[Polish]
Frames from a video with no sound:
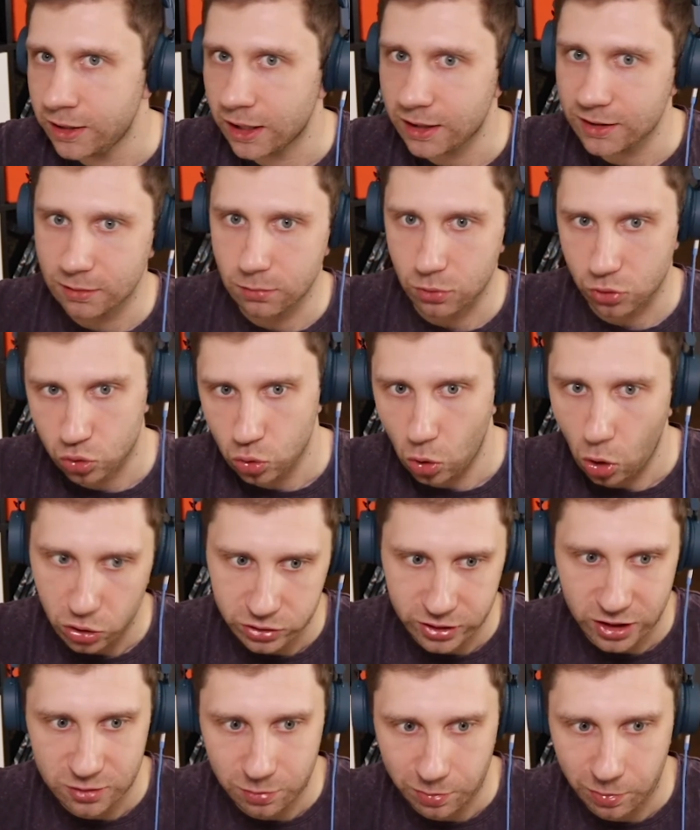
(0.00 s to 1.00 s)
nie chce po prostu
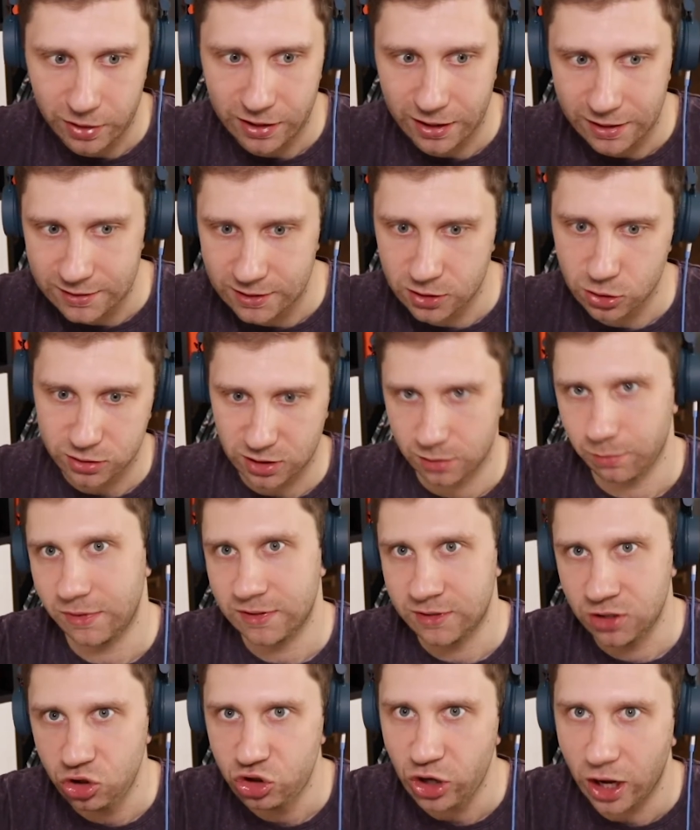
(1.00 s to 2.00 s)
oddać pieniędzy i zostać
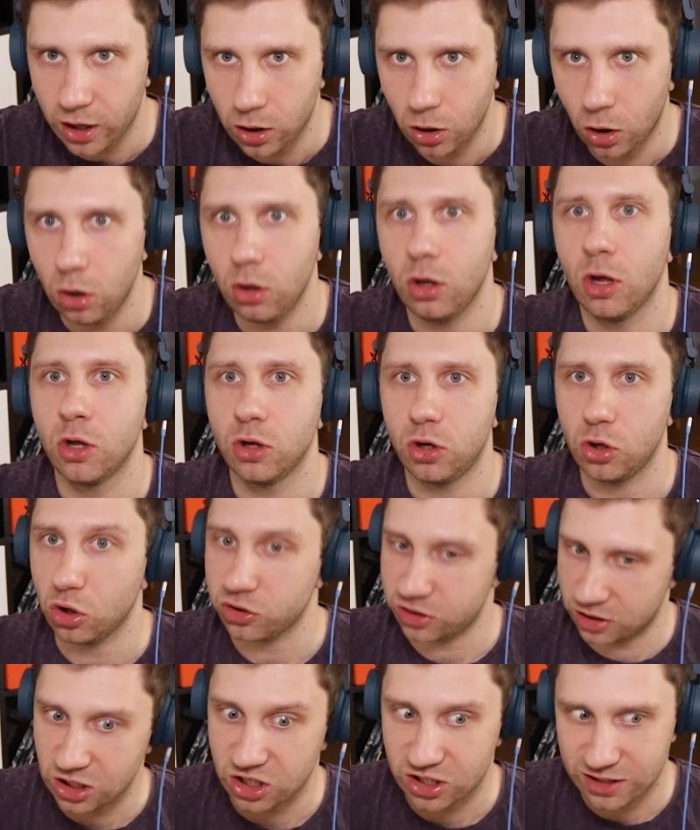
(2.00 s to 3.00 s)
bez niczego, tylko
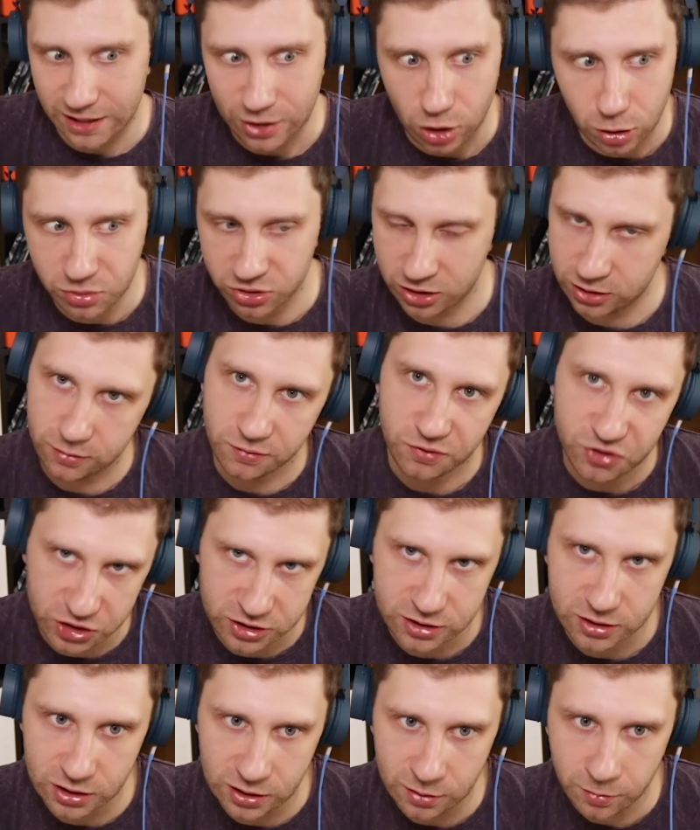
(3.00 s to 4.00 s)
chce też zarobić na tym
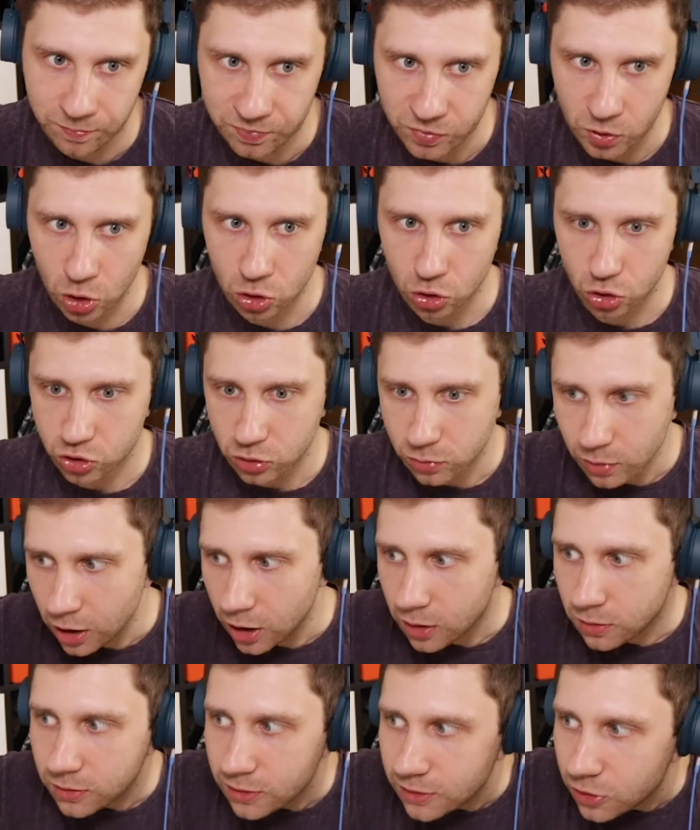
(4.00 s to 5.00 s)
wszystkim. To są,
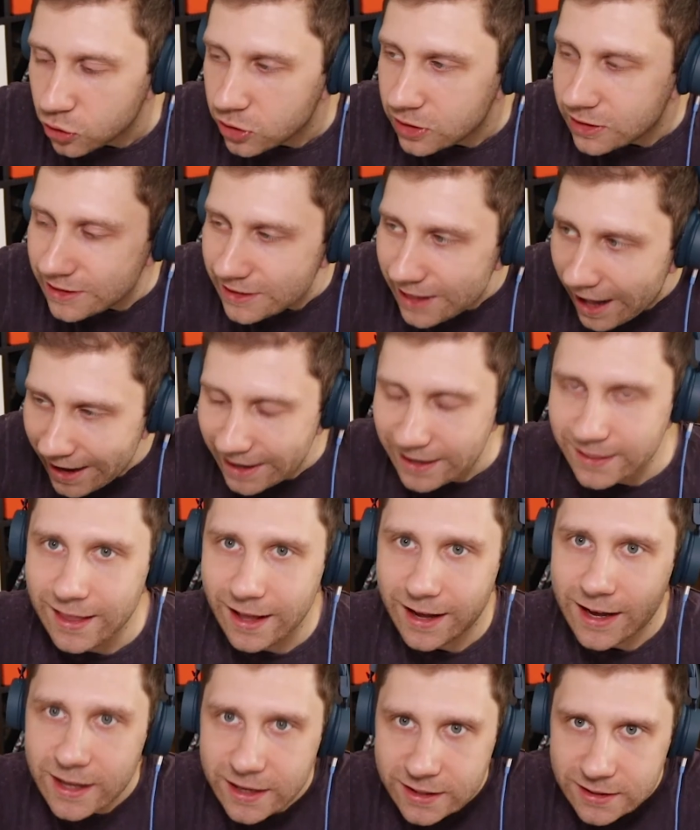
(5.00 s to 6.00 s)
to jest tak
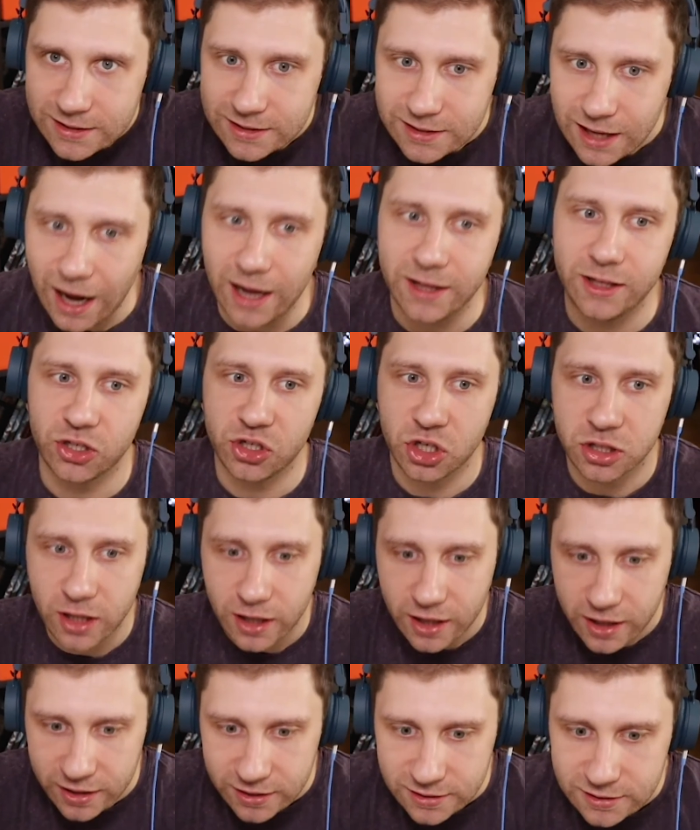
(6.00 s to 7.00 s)
nakręcanie się,
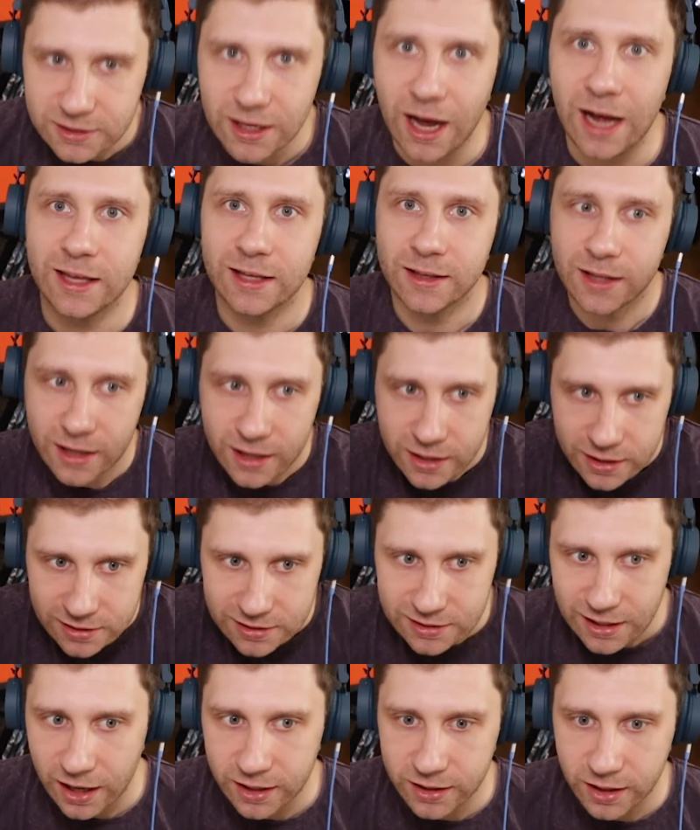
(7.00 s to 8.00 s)
nakręcanie,
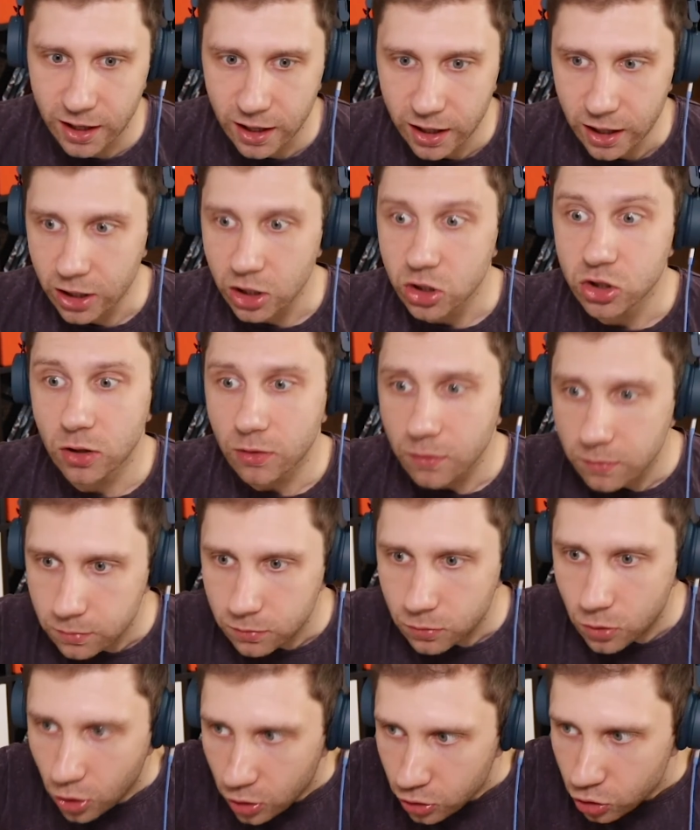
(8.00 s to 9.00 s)
nakręcanie, że
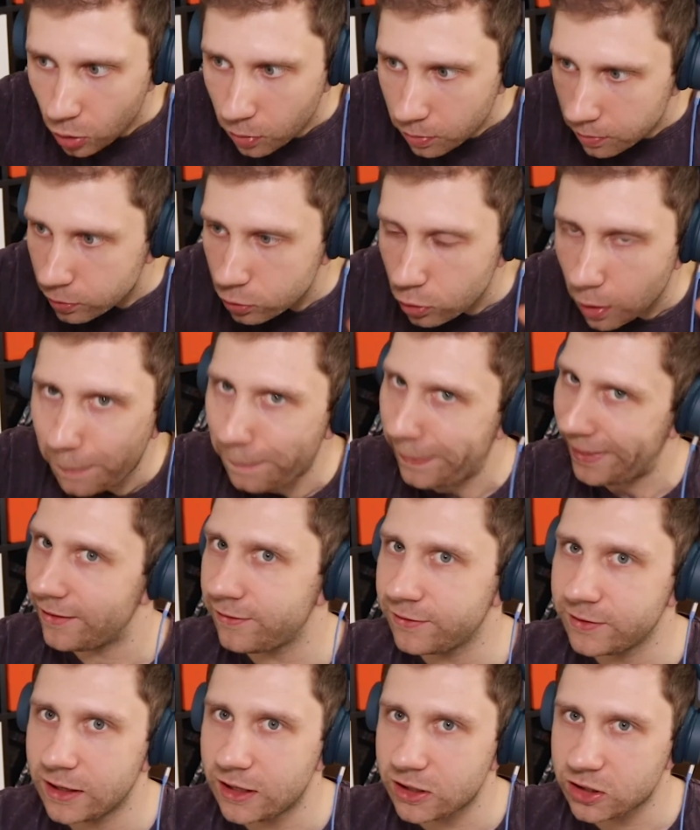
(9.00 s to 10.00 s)
to było
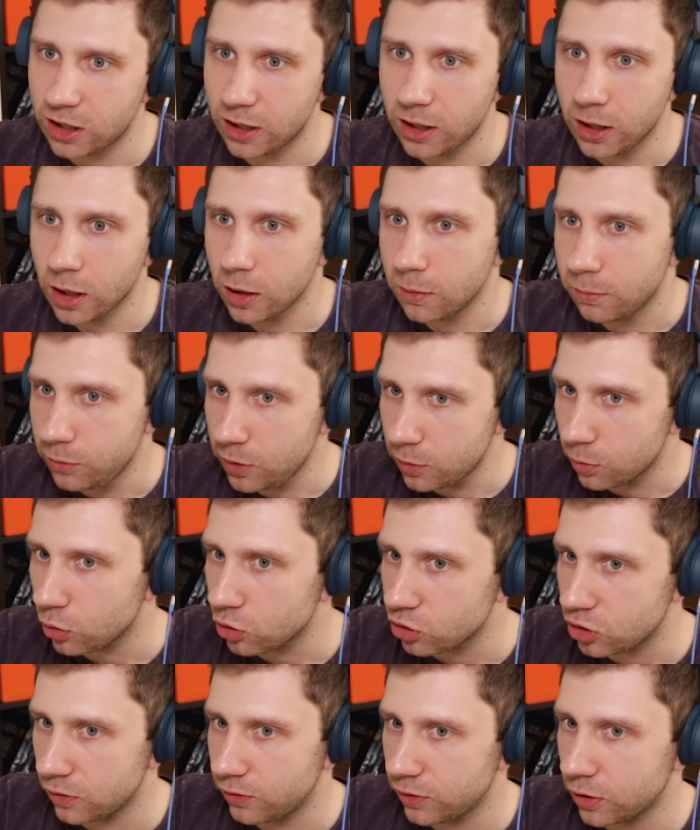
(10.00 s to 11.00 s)
pewne, że
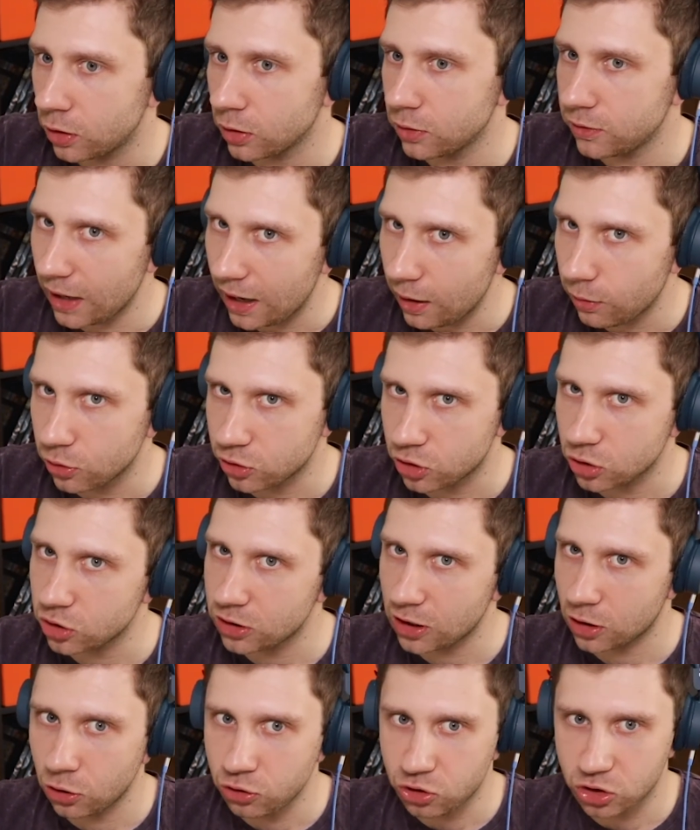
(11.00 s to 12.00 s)
mimo, że wyglądało, że to
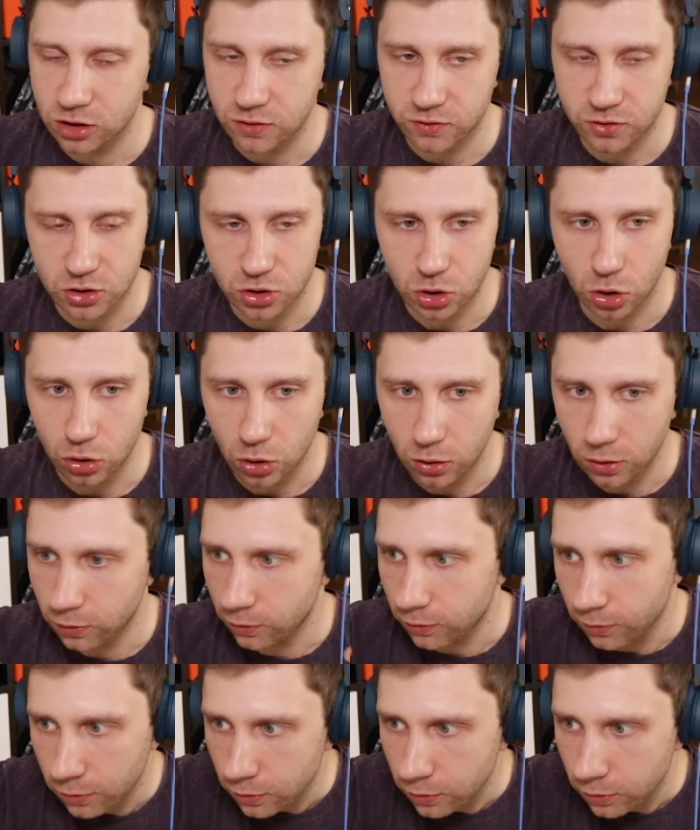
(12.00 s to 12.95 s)
zakończy się wszystko